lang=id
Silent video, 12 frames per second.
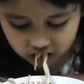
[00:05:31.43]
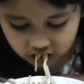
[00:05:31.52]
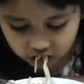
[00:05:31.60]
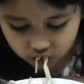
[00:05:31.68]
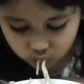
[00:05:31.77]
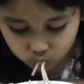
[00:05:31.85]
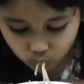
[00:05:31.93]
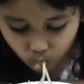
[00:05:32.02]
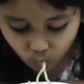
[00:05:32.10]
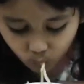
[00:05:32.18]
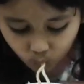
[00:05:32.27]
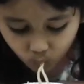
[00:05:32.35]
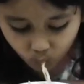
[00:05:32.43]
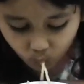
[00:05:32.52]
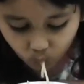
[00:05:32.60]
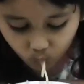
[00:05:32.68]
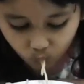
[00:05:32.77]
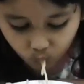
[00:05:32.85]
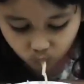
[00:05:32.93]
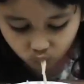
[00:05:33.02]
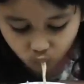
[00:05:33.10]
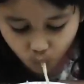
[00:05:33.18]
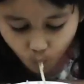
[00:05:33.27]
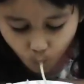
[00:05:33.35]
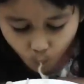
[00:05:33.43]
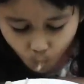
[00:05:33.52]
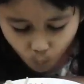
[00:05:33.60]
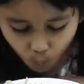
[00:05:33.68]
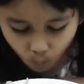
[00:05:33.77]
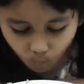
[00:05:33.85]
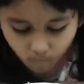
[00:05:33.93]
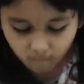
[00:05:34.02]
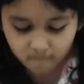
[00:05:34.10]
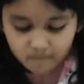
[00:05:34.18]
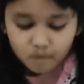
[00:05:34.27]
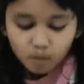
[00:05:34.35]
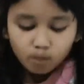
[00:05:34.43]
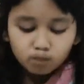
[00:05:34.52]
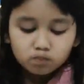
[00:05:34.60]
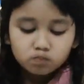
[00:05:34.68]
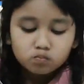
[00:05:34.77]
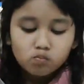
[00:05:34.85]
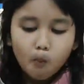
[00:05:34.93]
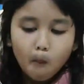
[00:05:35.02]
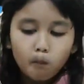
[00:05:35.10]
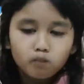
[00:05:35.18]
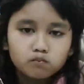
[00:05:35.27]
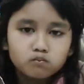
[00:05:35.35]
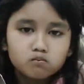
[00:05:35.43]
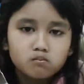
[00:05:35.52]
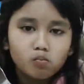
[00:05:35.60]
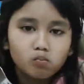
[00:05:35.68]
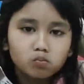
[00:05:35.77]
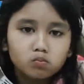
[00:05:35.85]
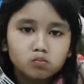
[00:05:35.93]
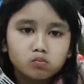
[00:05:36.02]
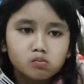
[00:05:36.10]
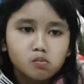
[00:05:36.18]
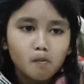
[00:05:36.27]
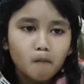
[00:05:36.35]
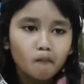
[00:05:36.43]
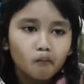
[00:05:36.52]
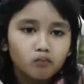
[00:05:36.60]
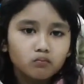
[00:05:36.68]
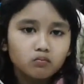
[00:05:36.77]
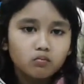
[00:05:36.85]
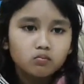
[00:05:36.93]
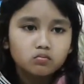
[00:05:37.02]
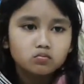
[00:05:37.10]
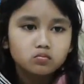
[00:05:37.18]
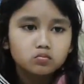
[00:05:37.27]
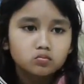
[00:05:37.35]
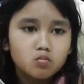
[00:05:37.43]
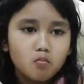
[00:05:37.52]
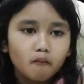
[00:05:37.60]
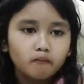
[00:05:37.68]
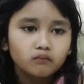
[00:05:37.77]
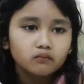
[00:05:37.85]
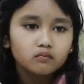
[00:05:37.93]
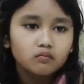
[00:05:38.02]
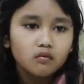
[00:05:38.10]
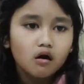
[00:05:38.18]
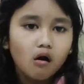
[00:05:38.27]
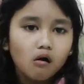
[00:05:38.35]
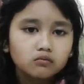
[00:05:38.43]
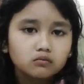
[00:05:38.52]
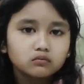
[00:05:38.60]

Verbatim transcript: Yep, enak banget nih, sumpah kalau kalian mampir di Ngagel coba deh sempetin lihat